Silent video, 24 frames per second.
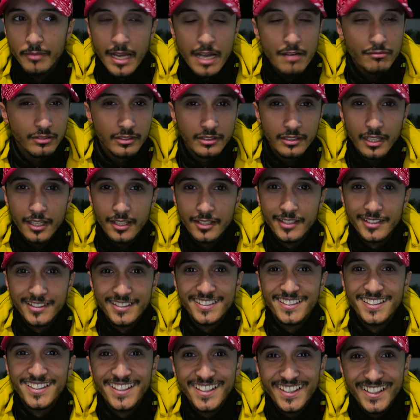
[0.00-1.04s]
بقى في الدار
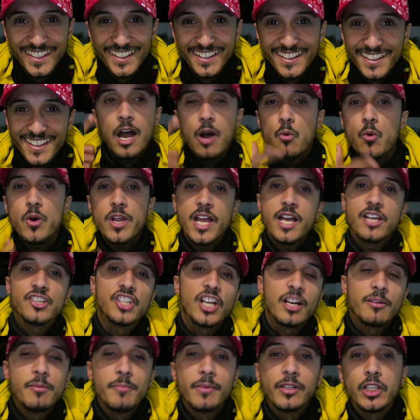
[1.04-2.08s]
اول
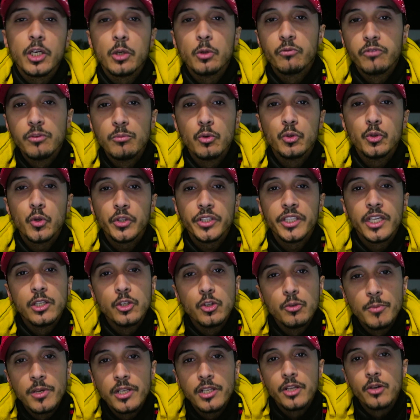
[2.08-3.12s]
حاجه قبل ما ندخل في الموضوع ديال
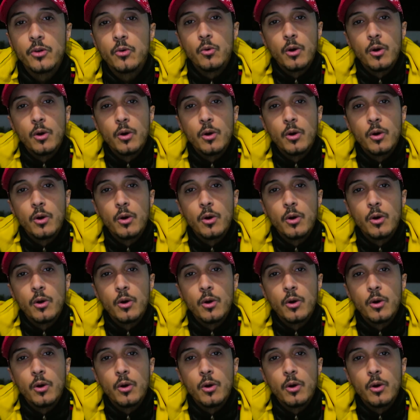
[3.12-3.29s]
اليوم اللي